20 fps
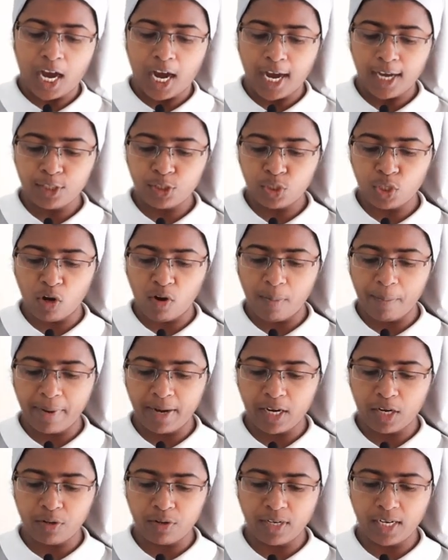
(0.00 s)
ఆ త్రోవ
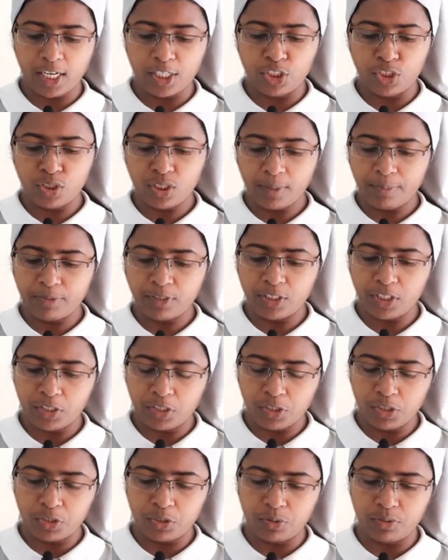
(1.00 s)
ఉన్న అంజురపు
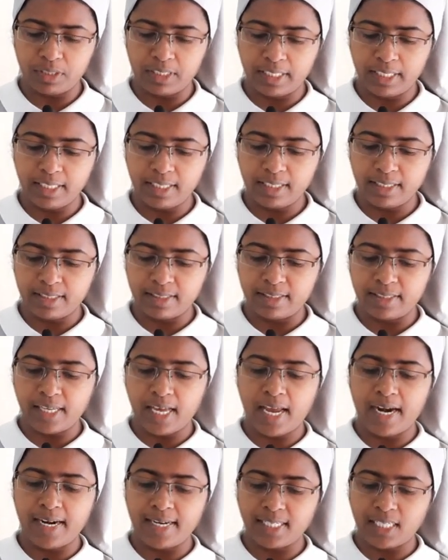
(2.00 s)
చెట్టును చూచి
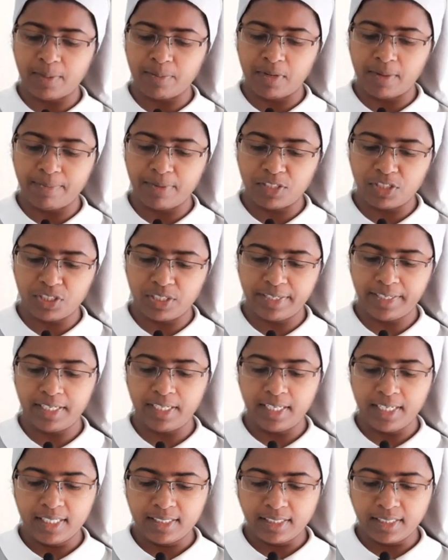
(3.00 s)
దానిని సమీపించి
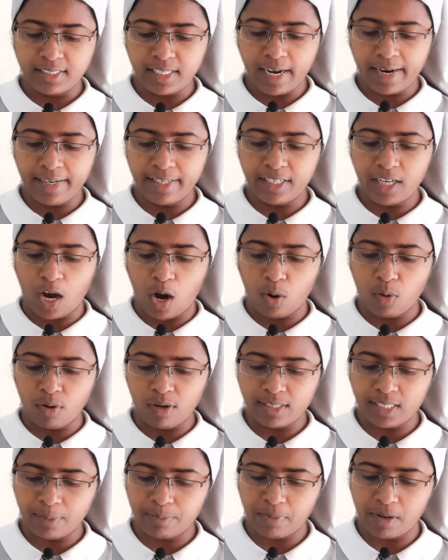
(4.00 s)
దానికి
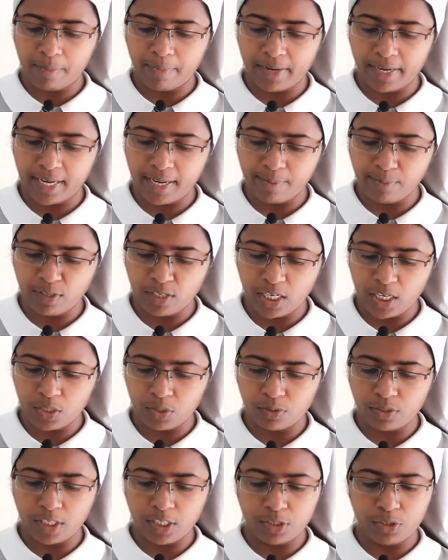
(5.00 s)
ఆకులు తప్ప మరేమీ
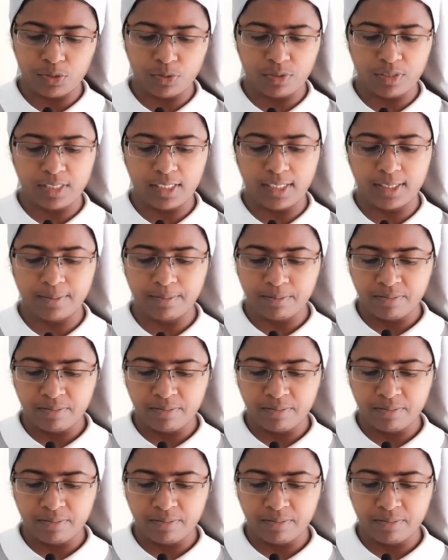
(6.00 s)
లేకుండా చూచి